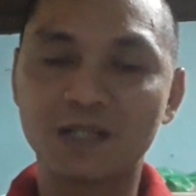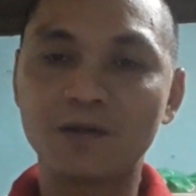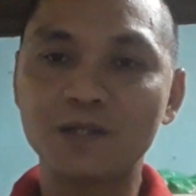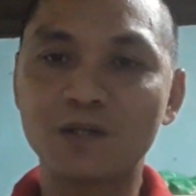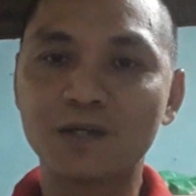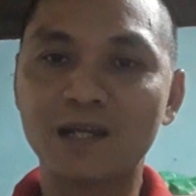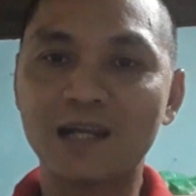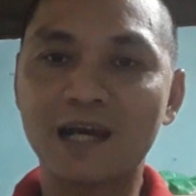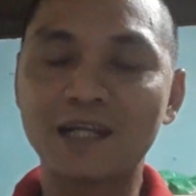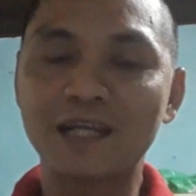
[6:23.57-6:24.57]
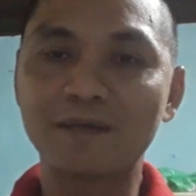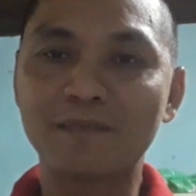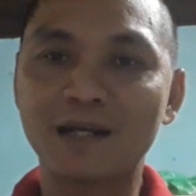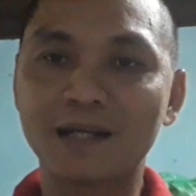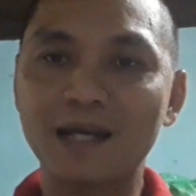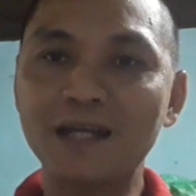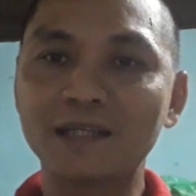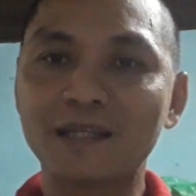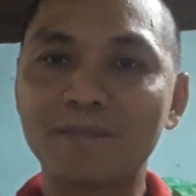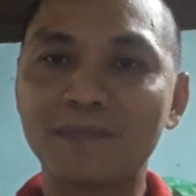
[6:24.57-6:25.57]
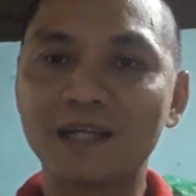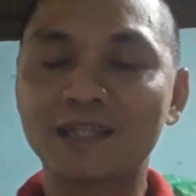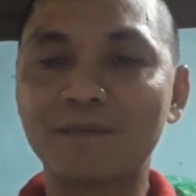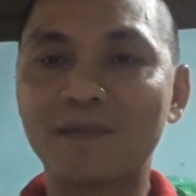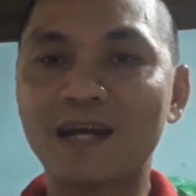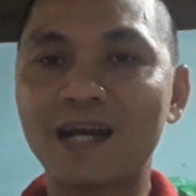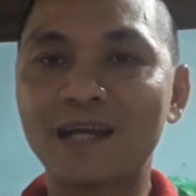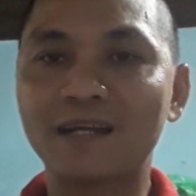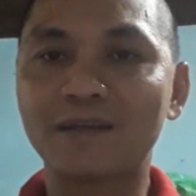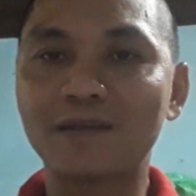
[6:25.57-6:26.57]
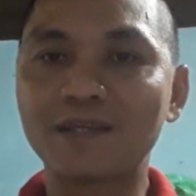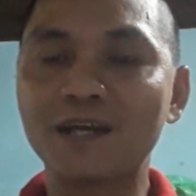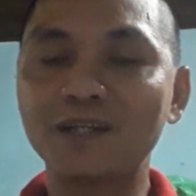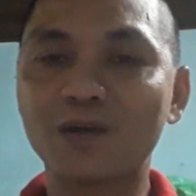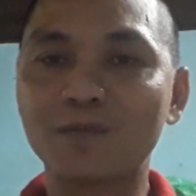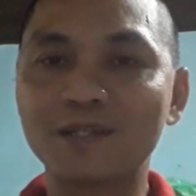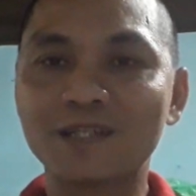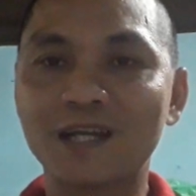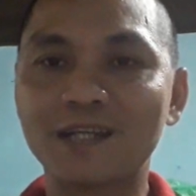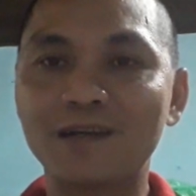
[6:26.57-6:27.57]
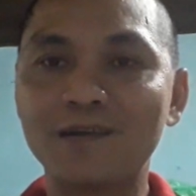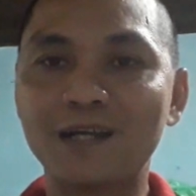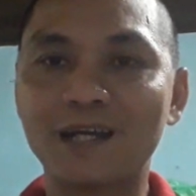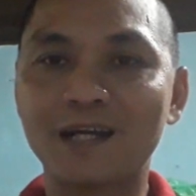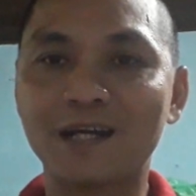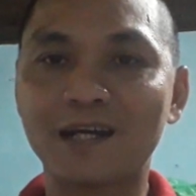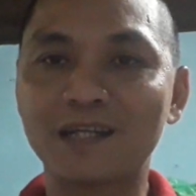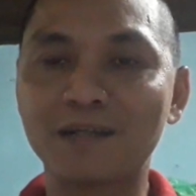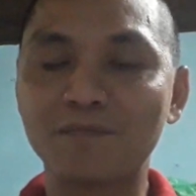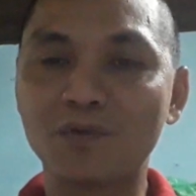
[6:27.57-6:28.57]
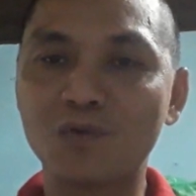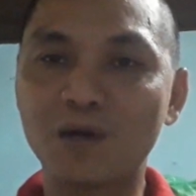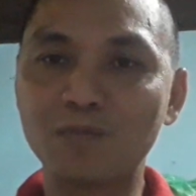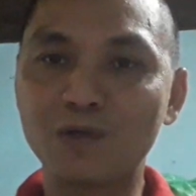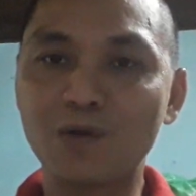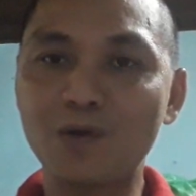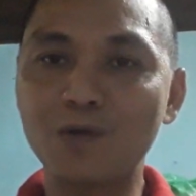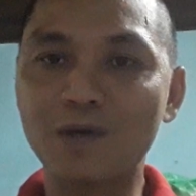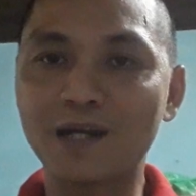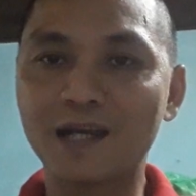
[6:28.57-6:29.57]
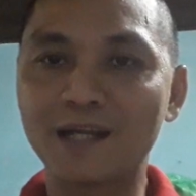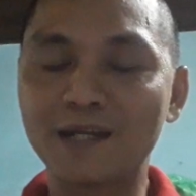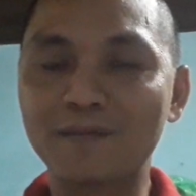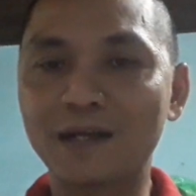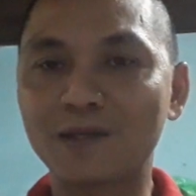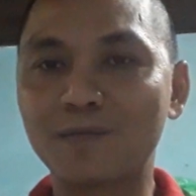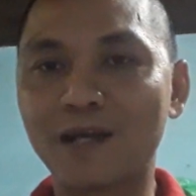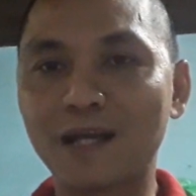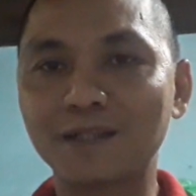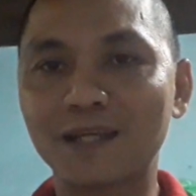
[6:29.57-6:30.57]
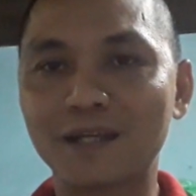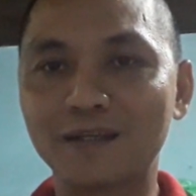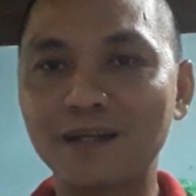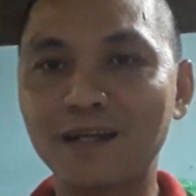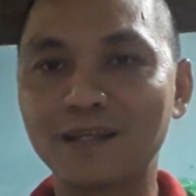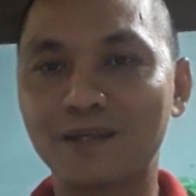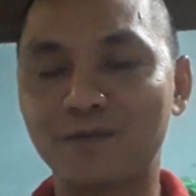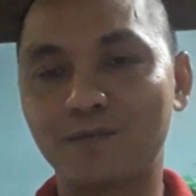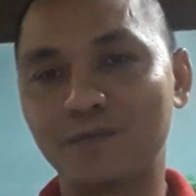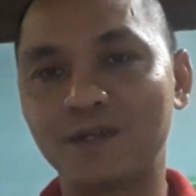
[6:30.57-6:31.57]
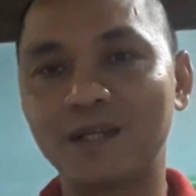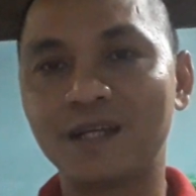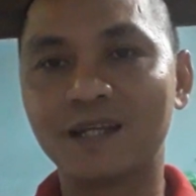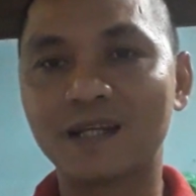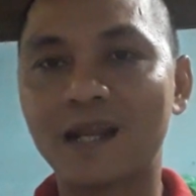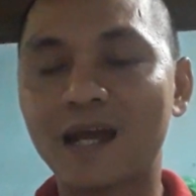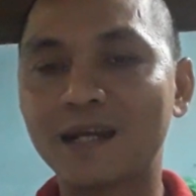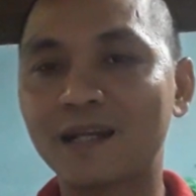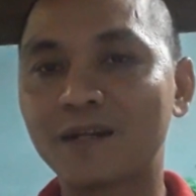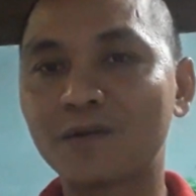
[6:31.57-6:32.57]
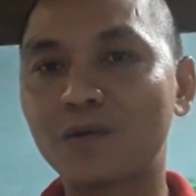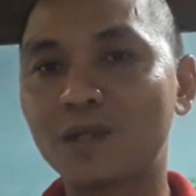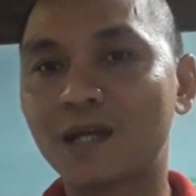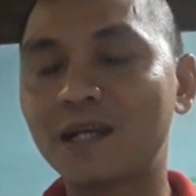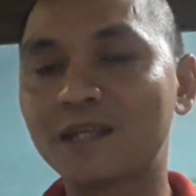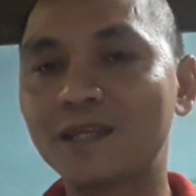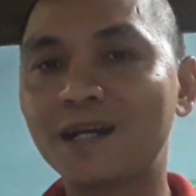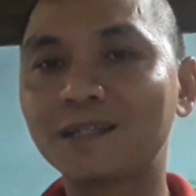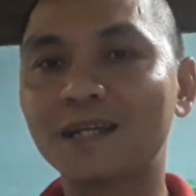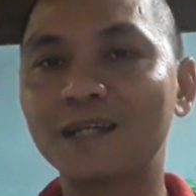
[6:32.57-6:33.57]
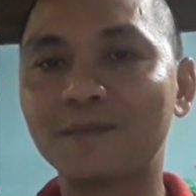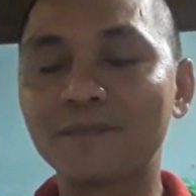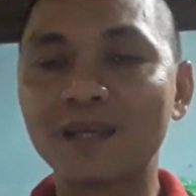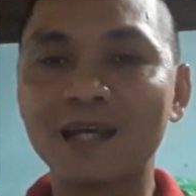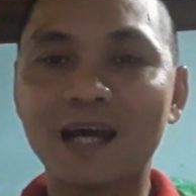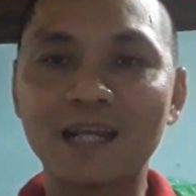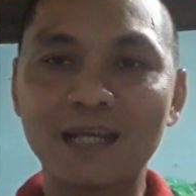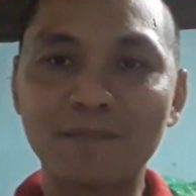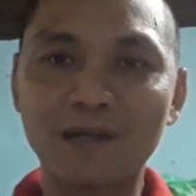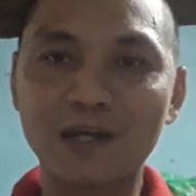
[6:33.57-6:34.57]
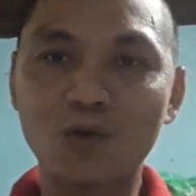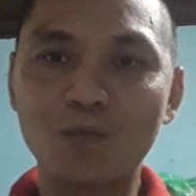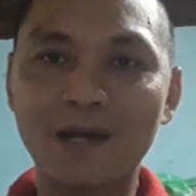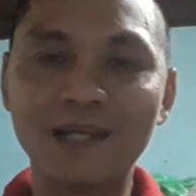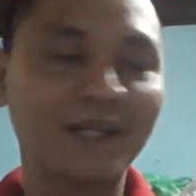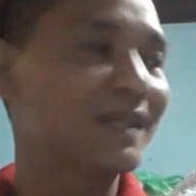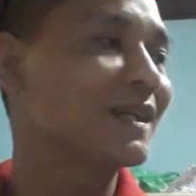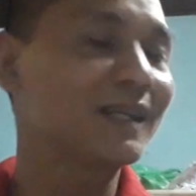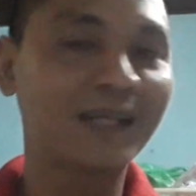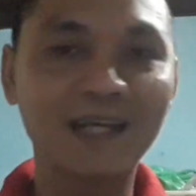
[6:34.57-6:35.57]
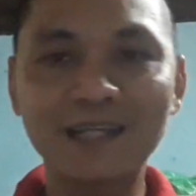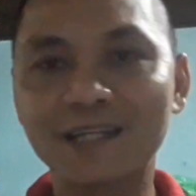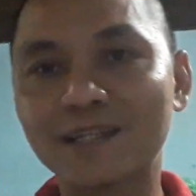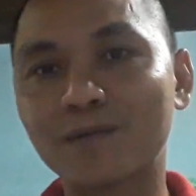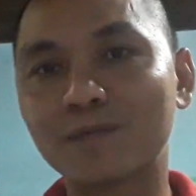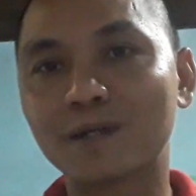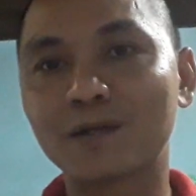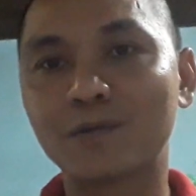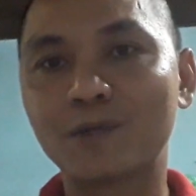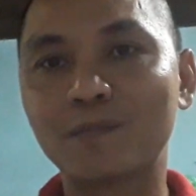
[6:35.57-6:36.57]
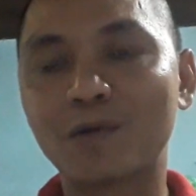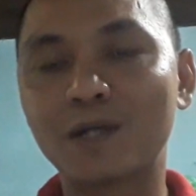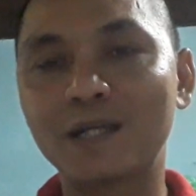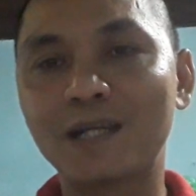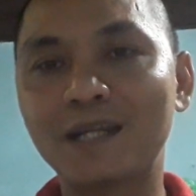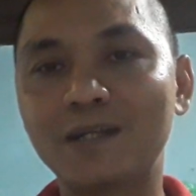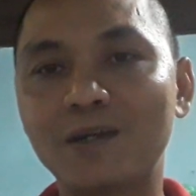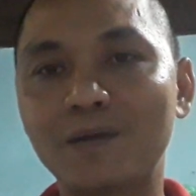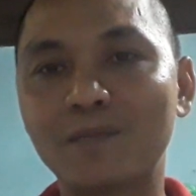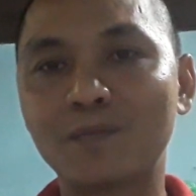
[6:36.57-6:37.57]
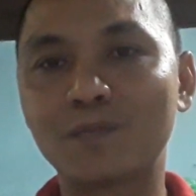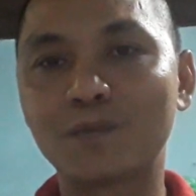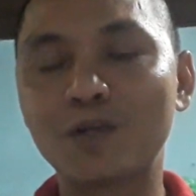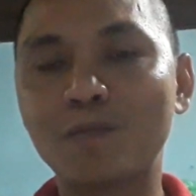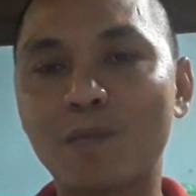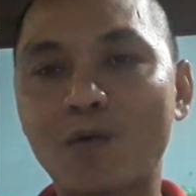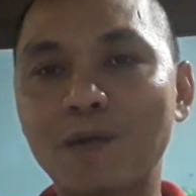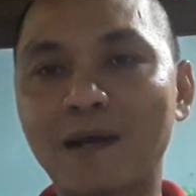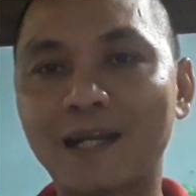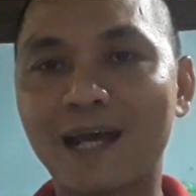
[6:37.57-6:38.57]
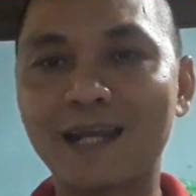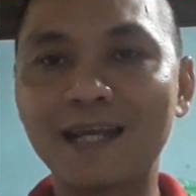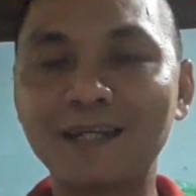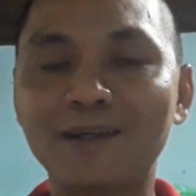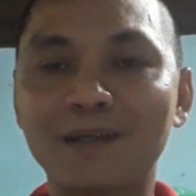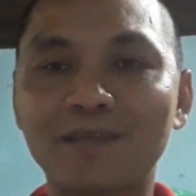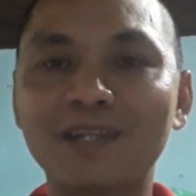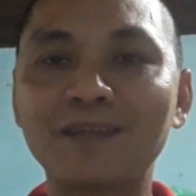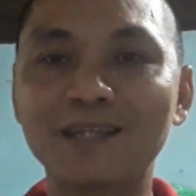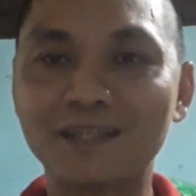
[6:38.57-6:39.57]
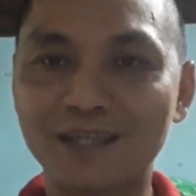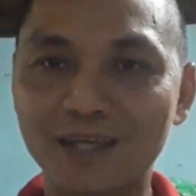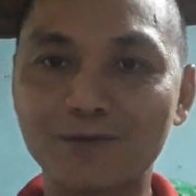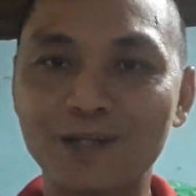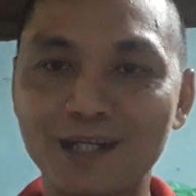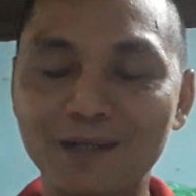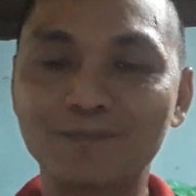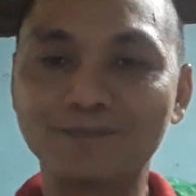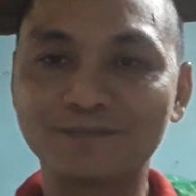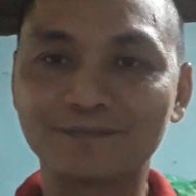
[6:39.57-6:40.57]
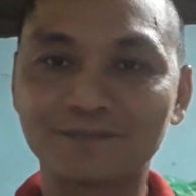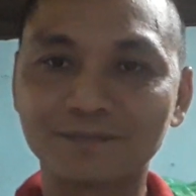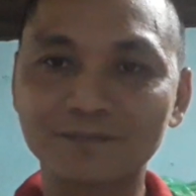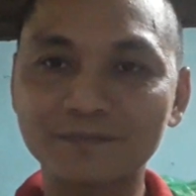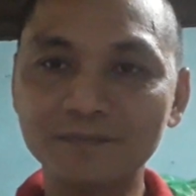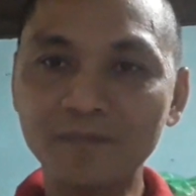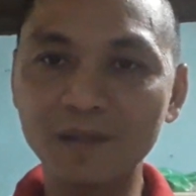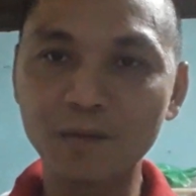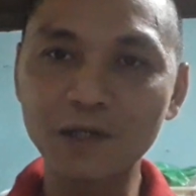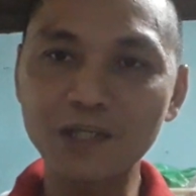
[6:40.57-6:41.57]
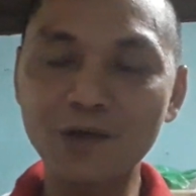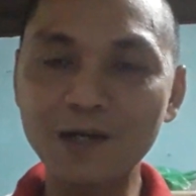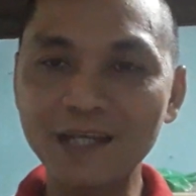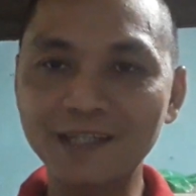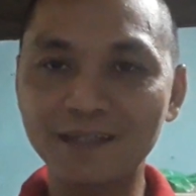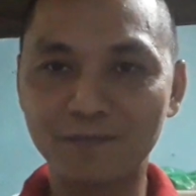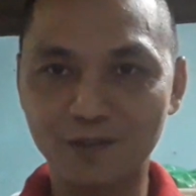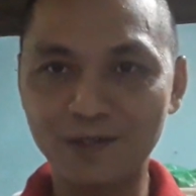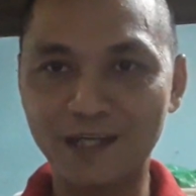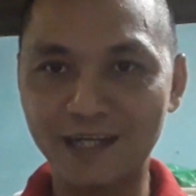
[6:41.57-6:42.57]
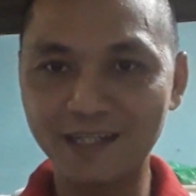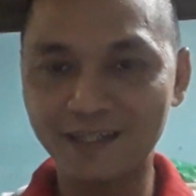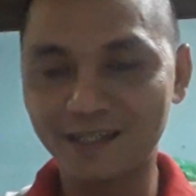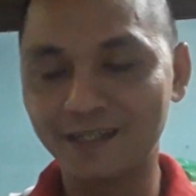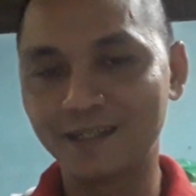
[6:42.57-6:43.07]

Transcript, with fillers: đó, cho nên là anh em mà ngắt tầm bậy tầm bạ nó chết cục IC đó là anh em mua không có hoặc là anh em đặt trong hãng tiền rất là nhiều nặng là nó có thể là chết cái anh em mà câu bậy là nó chết cái led ở trong ờ, nguyên một cái led đó nếu mà một cái mặt nạ led đó là phải tính tiền triệu đó anh em một cái chó led đó, chó đèn led đó